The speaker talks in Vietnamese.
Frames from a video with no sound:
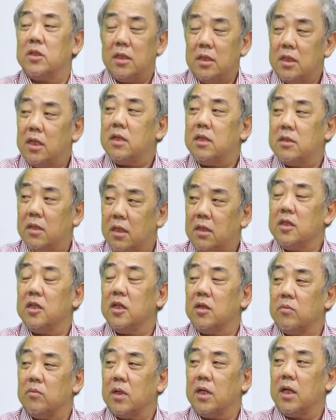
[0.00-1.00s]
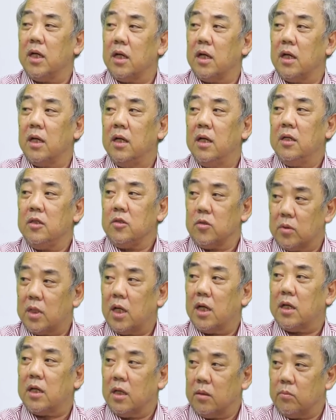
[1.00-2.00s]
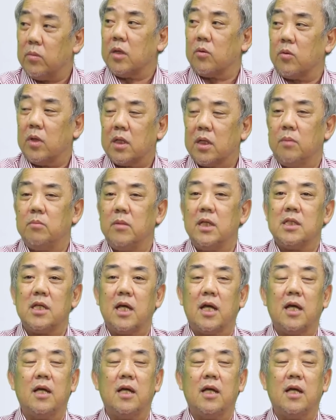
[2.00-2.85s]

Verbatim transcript: rất rất rất nhiều vấn đề chúng ta cần phải quan tâm đến